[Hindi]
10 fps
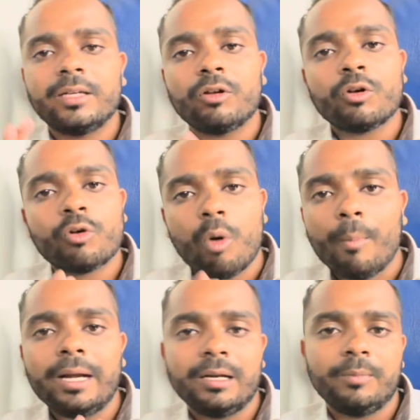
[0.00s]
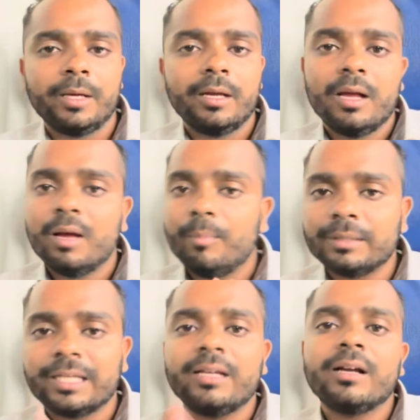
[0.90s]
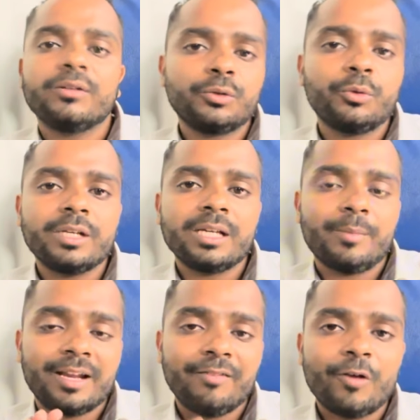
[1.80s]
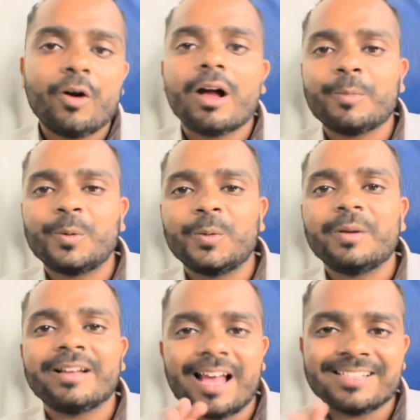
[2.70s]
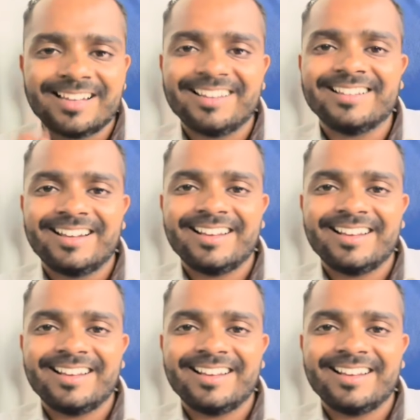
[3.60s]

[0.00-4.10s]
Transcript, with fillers: रहिए और कमेंट में बताइएगा ज़रूर कि हमारा ये व्लॉग आपको कैसा लग रहा